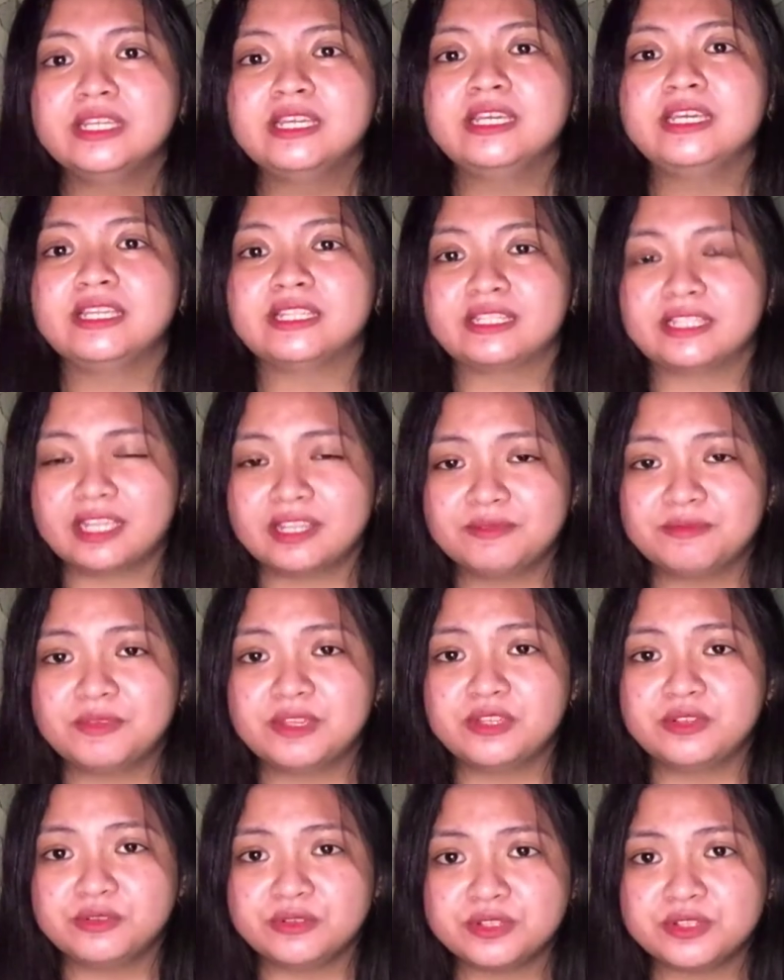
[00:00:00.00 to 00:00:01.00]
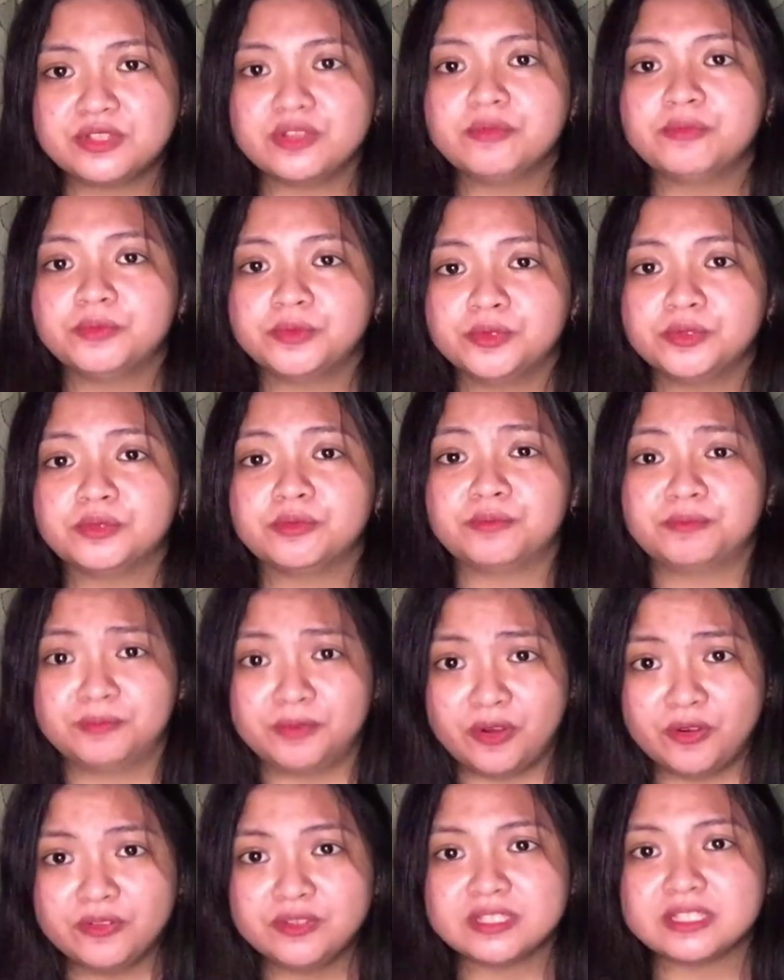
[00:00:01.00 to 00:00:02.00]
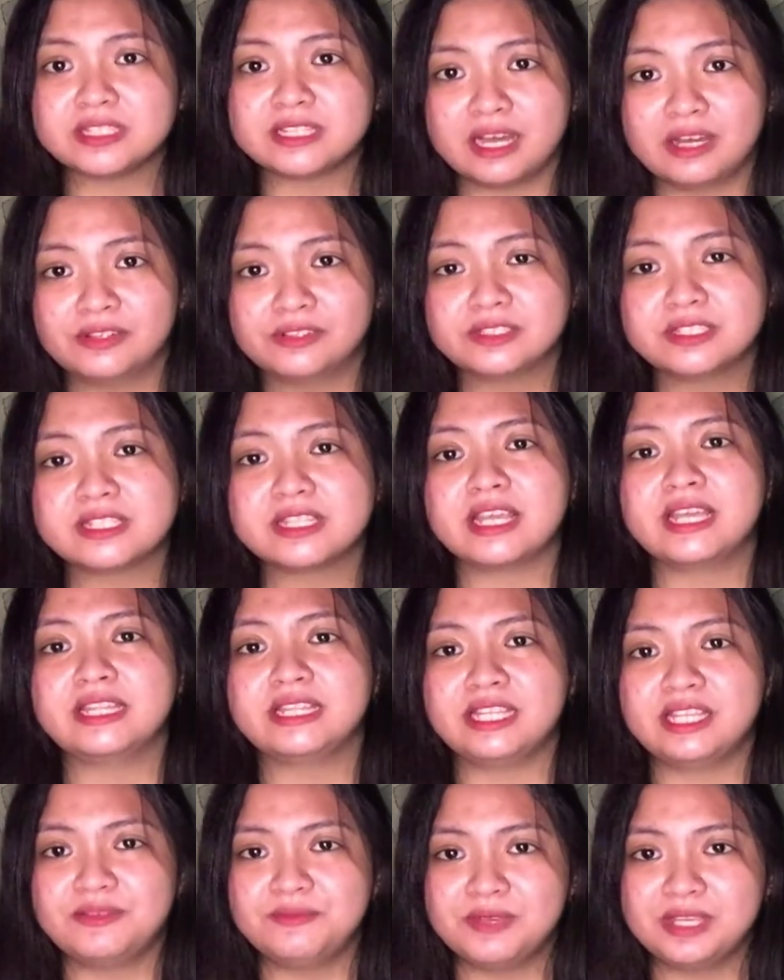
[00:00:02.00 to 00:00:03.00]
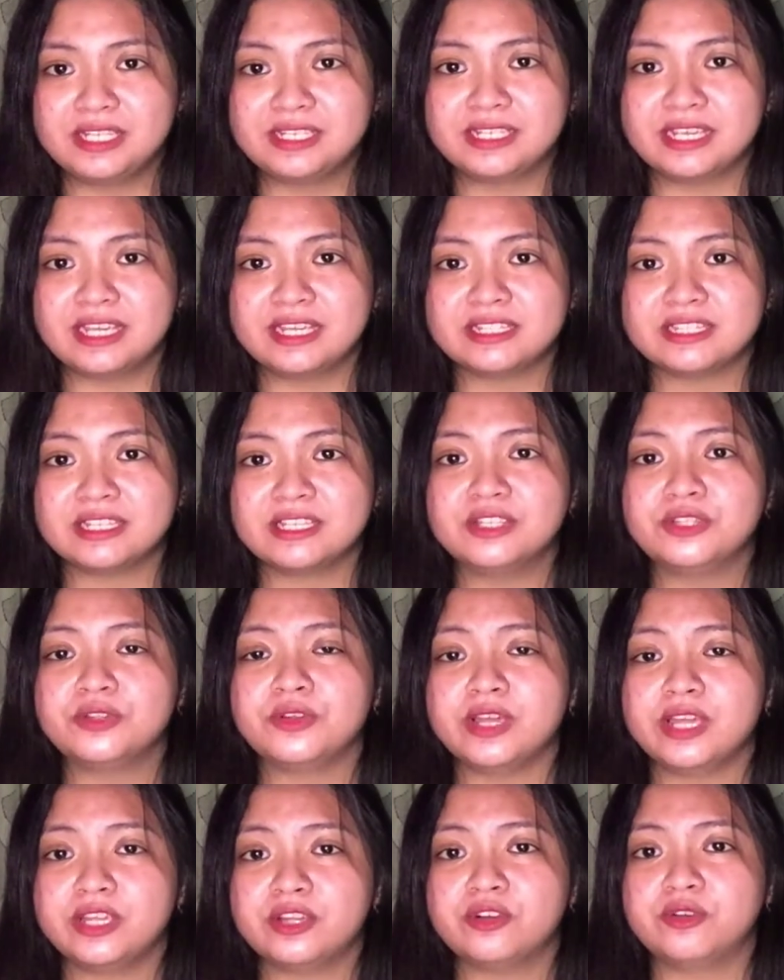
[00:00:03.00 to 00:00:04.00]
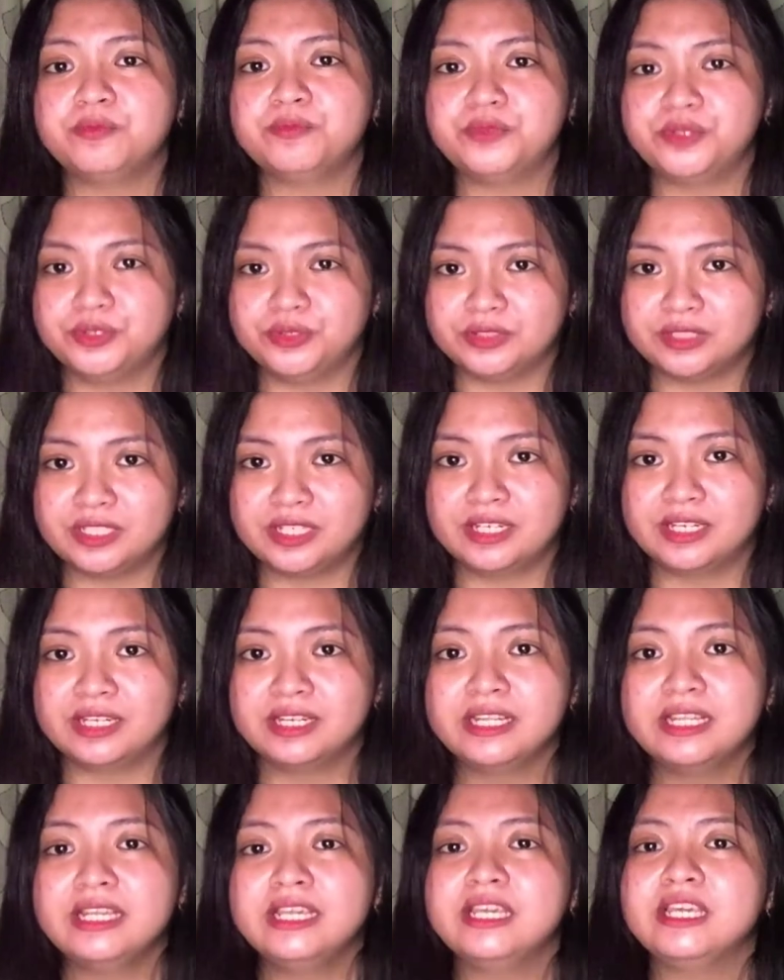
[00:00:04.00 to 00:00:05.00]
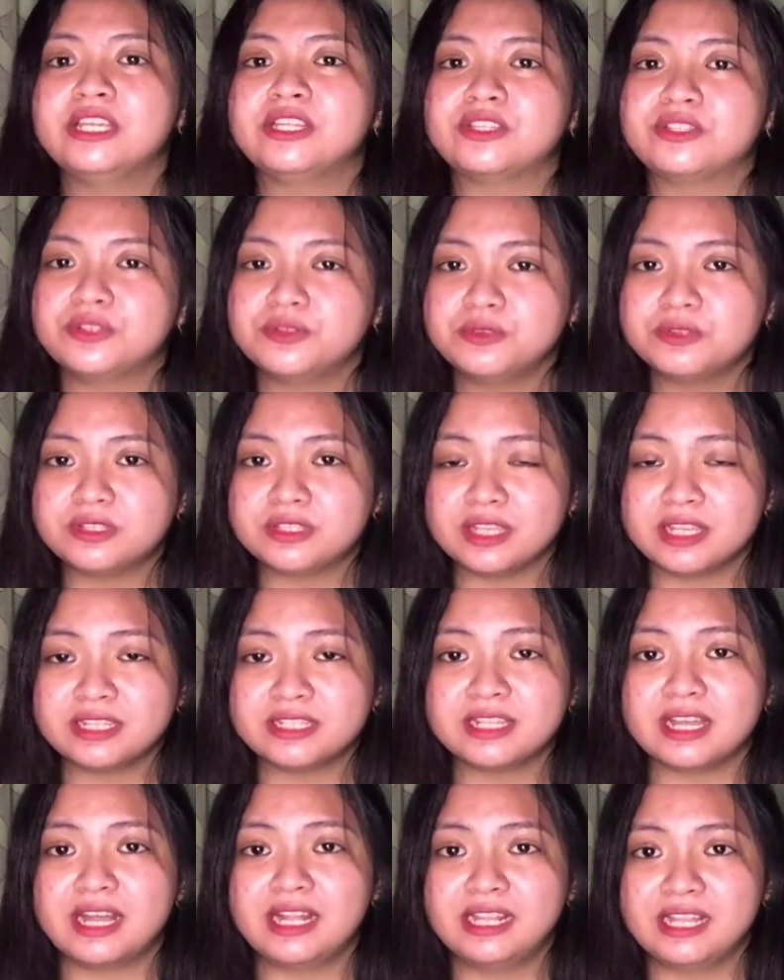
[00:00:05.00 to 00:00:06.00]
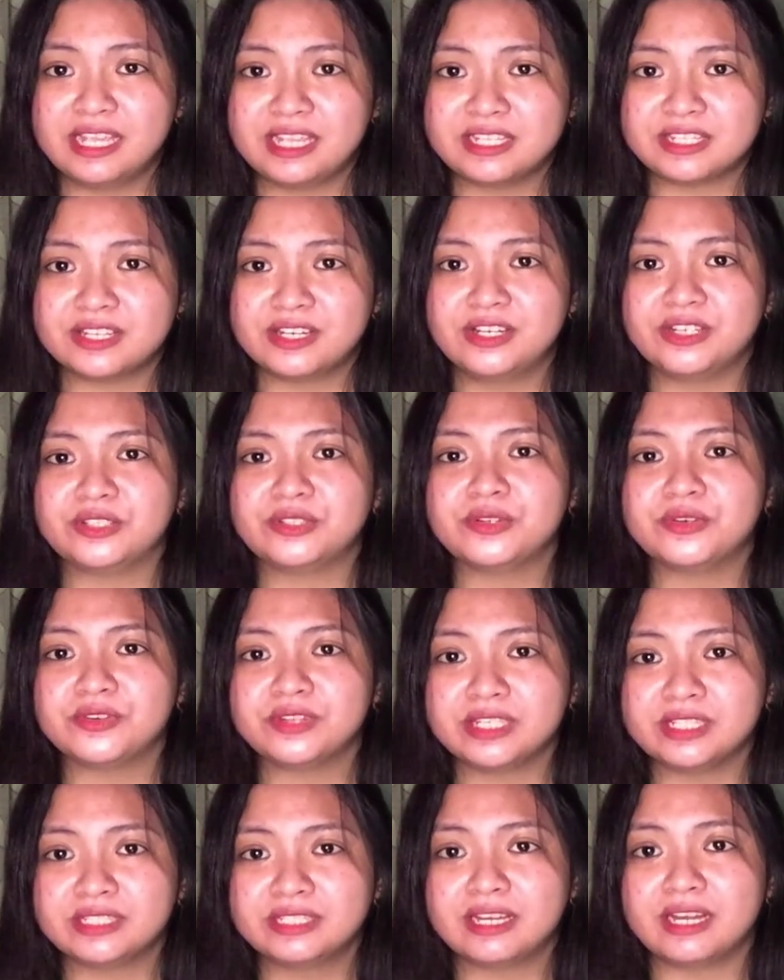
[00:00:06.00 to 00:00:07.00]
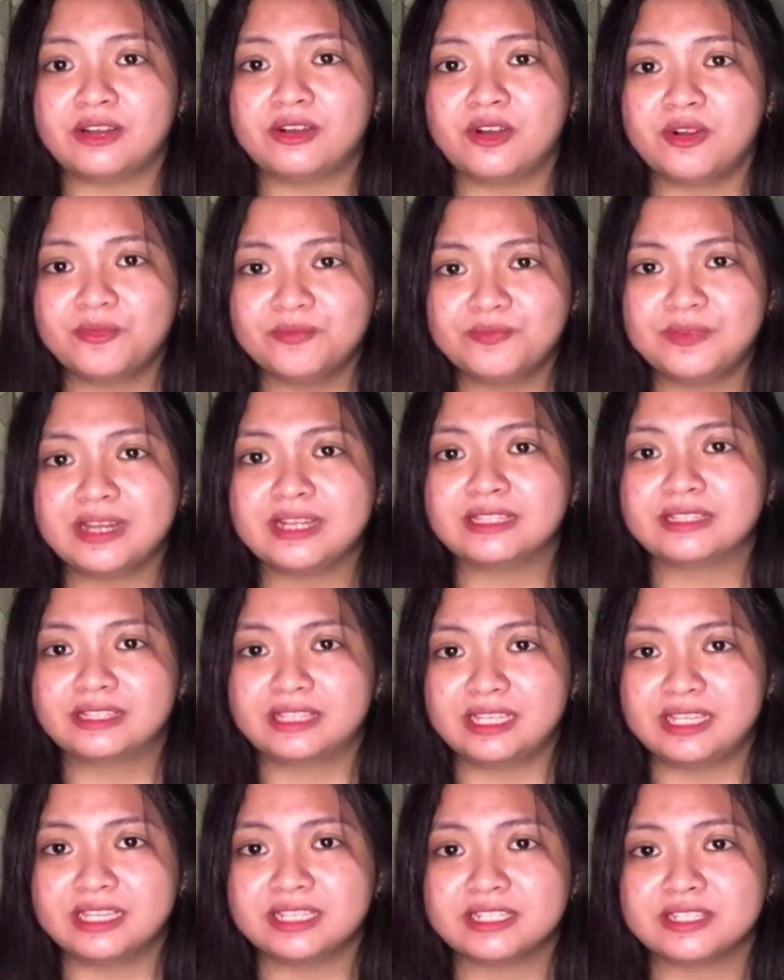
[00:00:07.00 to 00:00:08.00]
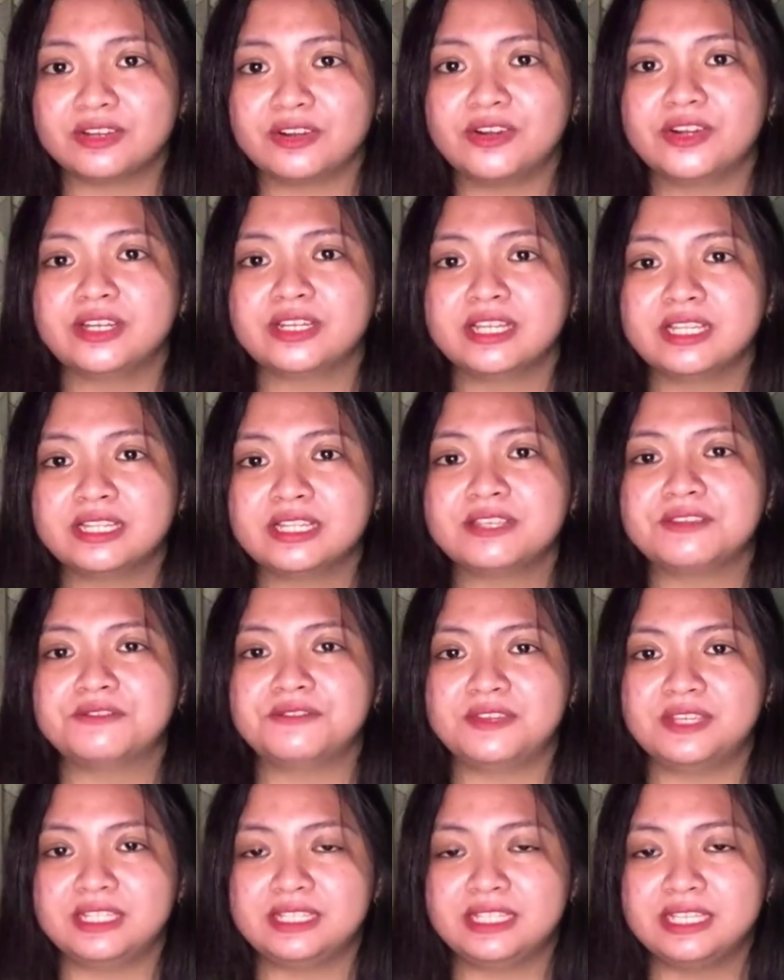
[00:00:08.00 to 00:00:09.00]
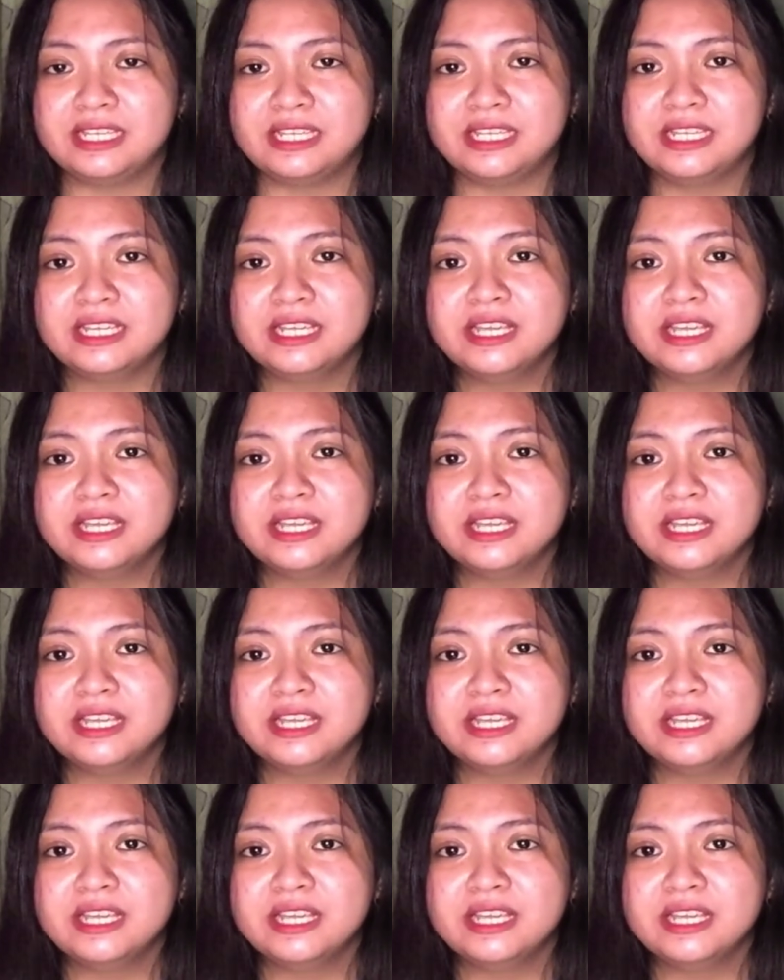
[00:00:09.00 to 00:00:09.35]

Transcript: It can be used to put both sounds and images into a computer. It uses a laser to read the compact disc or the DVD.